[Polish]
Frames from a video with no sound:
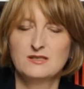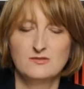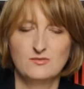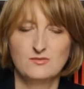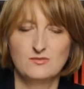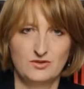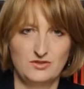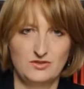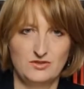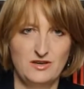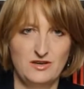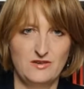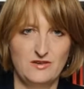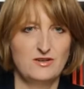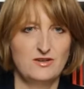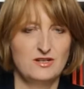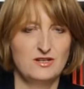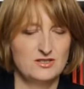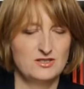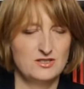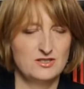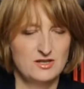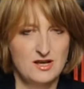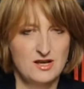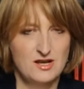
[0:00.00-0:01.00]

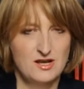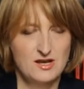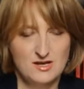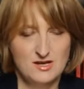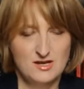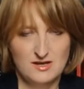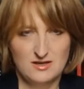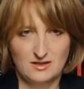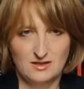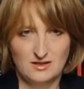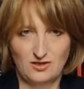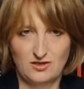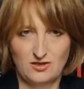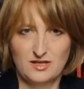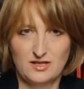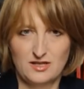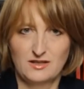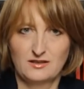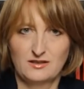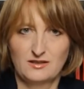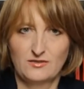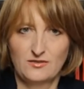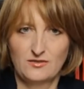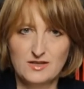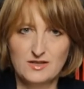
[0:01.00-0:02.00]
ponieważ
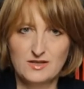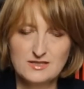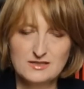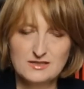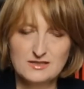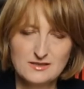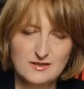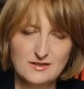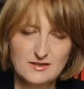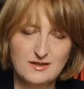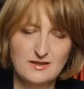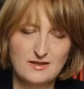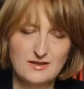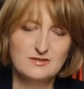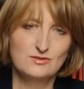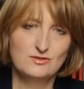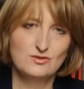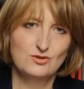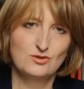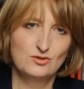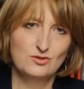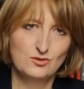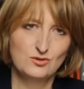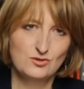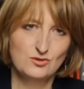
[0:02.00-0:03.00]
coraz więcej
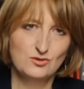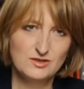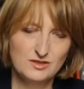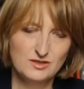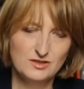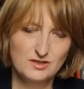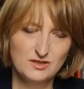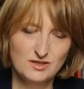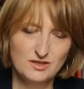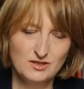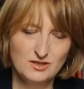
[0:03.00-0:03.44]
instytucji